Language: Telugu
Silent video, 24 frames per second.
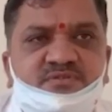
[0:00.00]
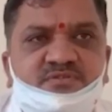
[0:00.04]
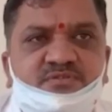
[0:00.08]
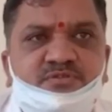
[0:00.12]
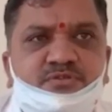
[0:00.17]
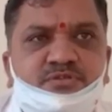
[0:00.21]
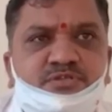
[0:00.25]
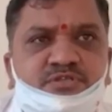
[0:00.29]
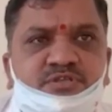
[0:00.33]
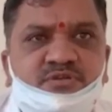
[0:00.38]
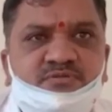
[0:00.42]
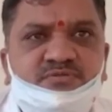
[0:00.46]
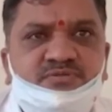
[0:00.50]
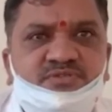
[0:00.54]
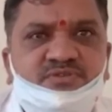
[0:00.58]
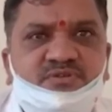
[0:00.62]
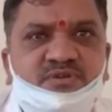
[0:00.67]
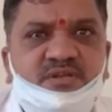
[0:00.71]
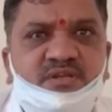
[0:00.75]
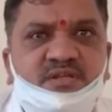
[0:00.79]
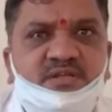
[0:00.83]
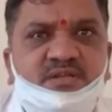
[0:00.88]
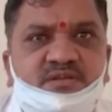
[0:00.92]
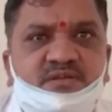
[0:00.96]
దృష్టిలో
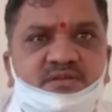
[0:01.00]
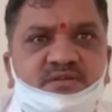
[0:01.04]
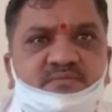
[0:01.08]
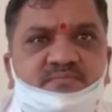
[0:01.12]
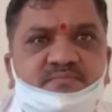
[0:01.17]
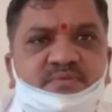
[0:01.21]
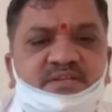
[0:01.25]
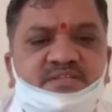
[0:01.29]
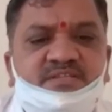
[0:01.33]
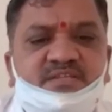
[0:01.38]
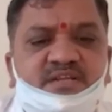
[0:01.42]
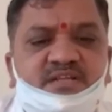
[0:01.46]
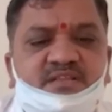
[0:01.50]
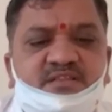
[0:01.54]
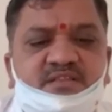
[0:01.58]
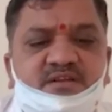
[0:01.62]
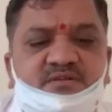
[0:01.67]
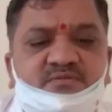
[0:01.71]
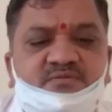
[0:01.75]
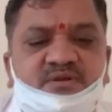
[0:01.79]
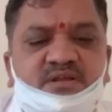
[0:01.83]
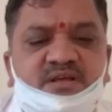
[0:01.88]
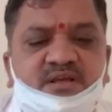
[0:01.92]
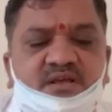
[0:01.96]
ఉంచుకొని ప్రజలందరూ
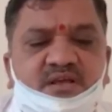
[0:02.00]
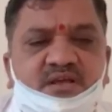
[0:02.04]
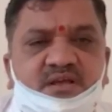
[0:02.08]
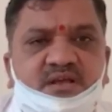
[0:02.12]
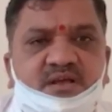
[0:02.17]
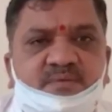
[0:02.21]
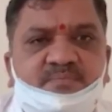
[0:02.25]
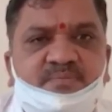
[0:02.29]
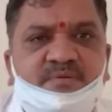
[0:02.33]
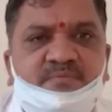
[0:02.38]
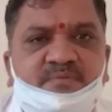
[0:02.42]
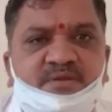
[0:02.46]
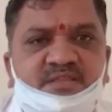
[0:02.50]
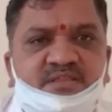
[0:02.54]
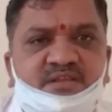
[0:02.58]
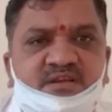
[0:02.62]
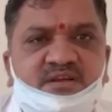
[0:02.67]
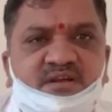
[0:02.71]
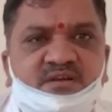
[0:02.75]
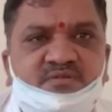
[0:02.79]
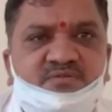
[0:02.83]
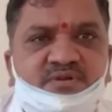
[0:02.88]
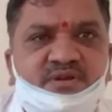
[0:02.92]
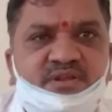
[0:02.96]
కూడా
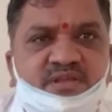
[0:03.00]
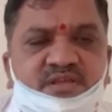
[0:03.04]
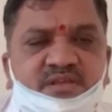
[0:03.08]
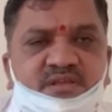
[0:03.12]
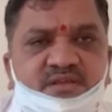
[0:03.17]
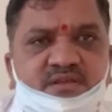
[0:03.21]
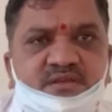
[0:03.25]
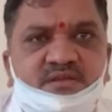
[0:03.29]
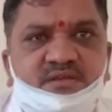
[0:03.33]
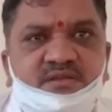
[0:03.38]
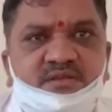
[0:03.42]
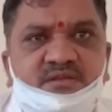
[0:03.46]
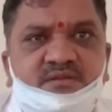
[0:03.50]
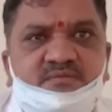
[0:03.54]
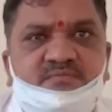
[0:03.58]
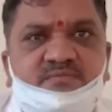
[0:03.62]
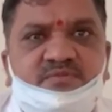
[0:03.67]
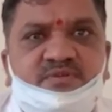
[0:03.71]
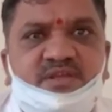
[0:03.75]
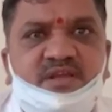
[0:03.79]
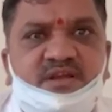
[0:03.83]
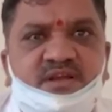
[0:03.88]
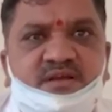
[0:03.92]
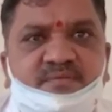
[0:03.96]
అప్రమత్తంగా ఉండి
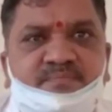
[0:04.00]
ముఖ్యంగా